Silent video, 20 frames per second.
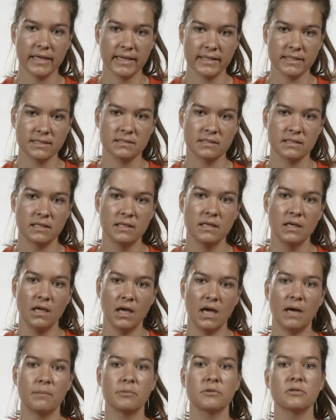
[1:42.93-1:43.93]
hat,
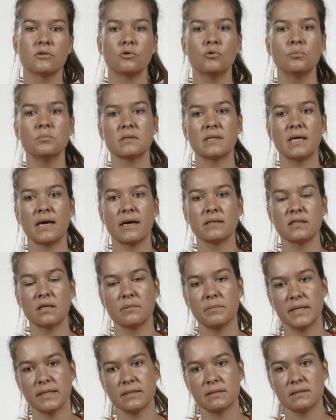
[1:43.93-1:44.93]
aber der Umgang
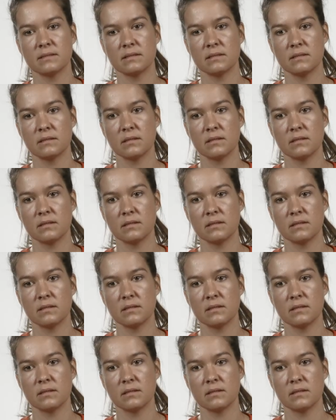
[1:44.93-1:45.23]
damit